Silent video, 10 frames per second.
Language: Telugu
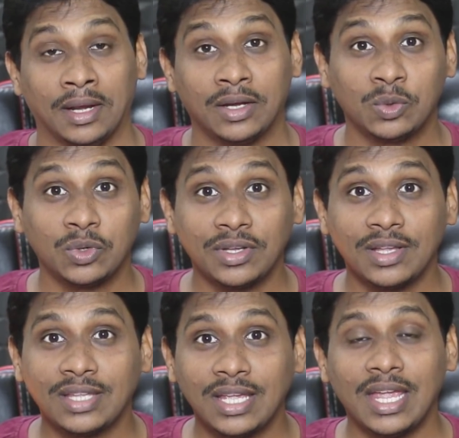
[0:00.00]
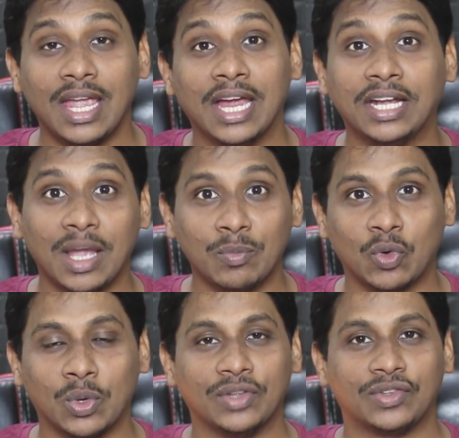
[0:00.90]
నెక్స్ట్ న్యూస్ వచ్చేసి
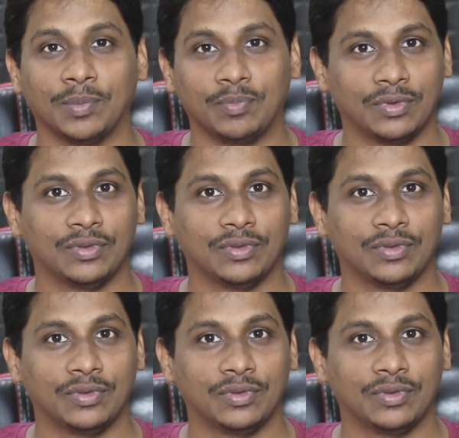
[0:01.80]
ఏటీఎంస్ గురించి